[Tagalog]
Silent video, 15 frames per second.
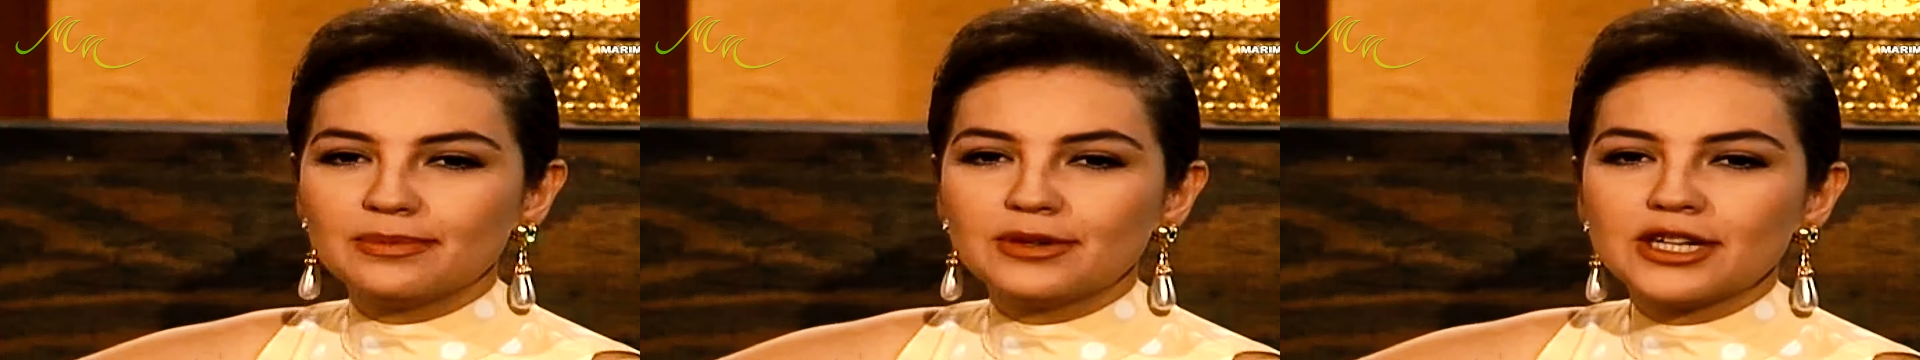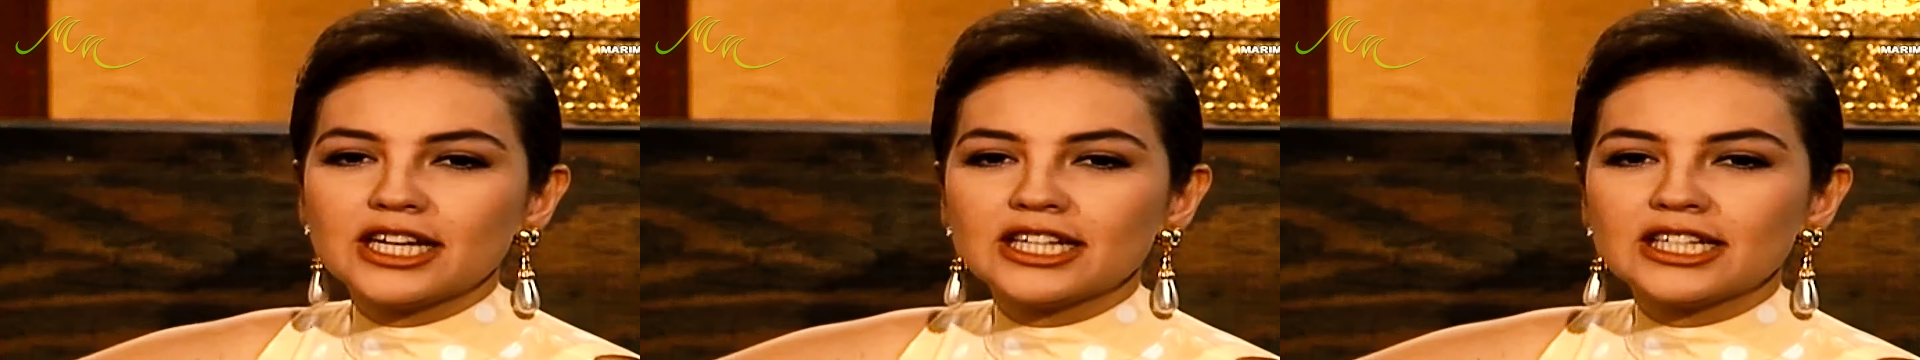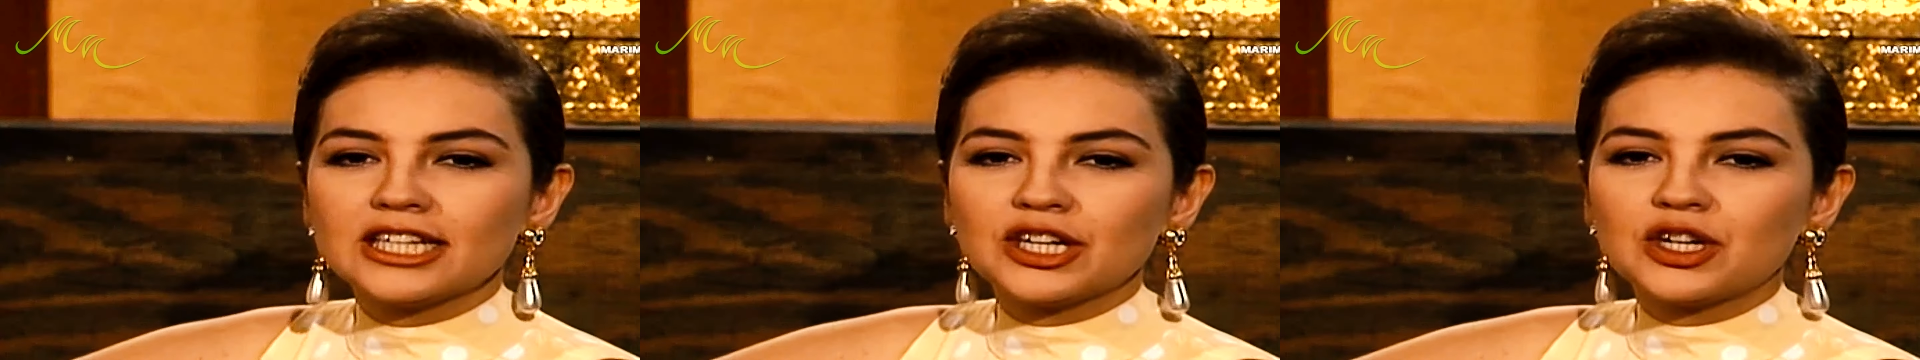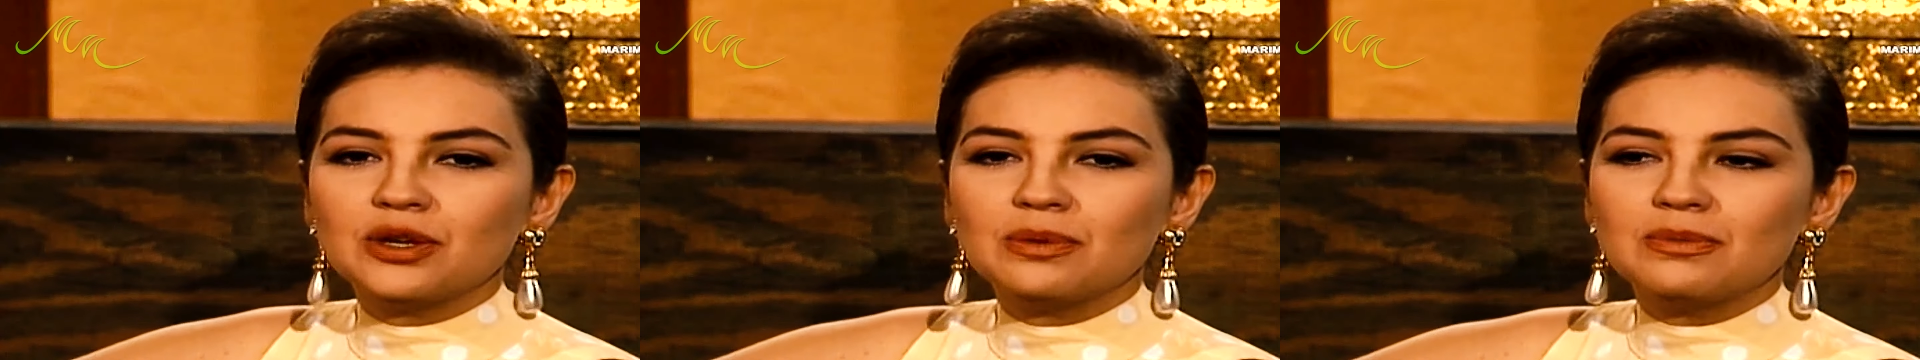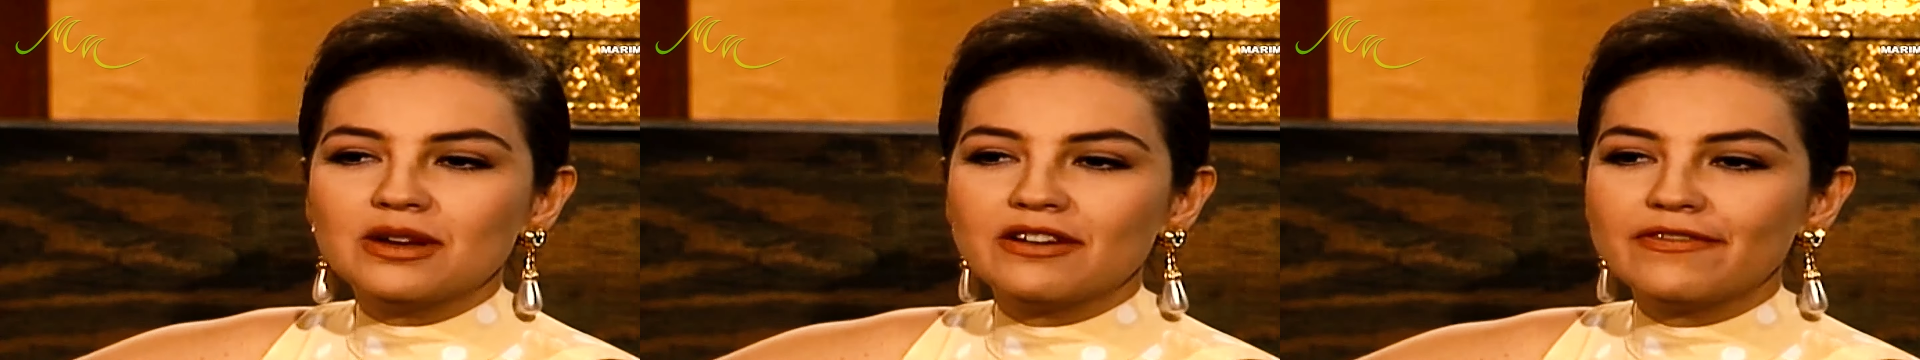Pakakainin ko
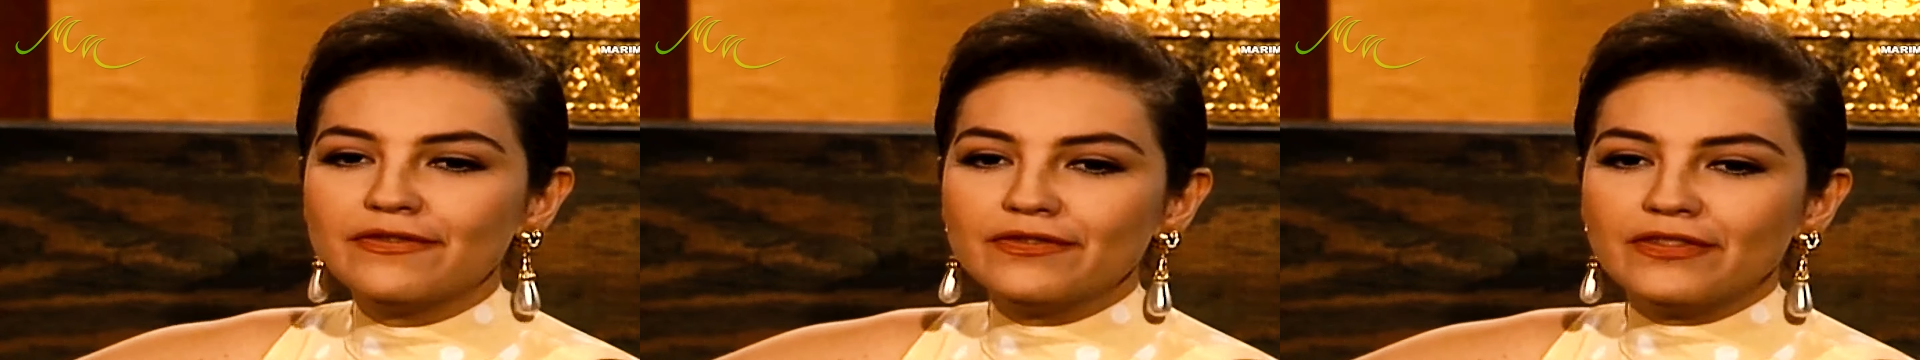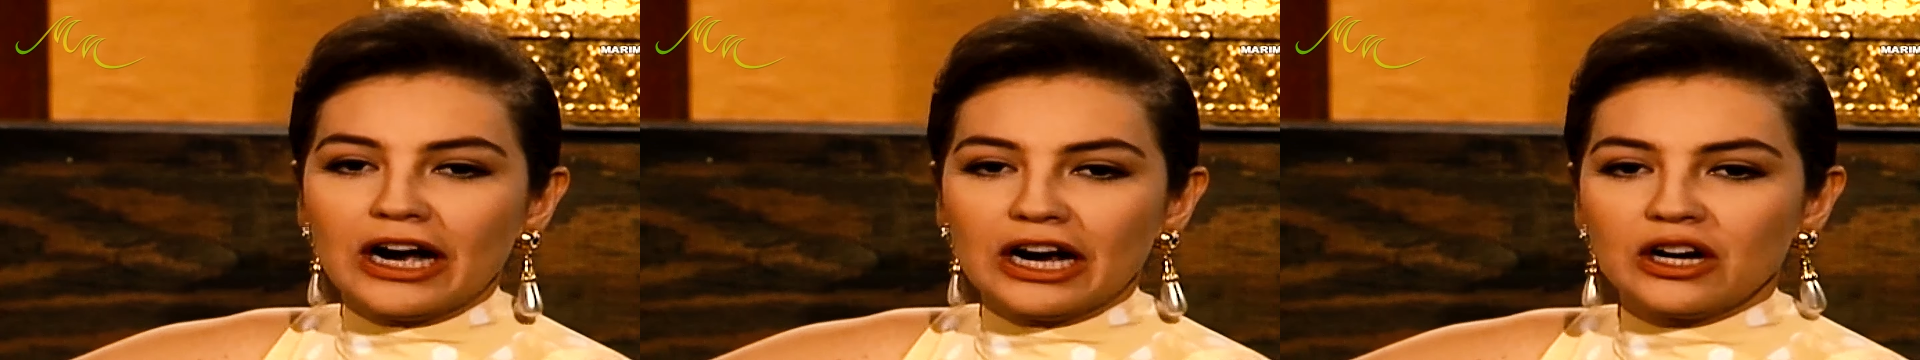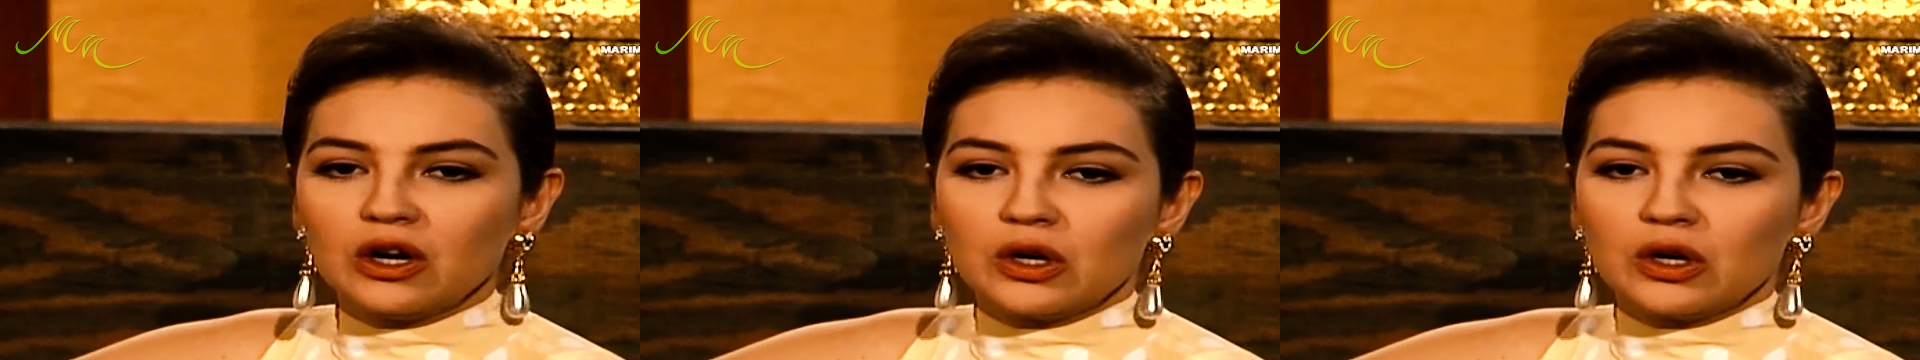siya ng putik sa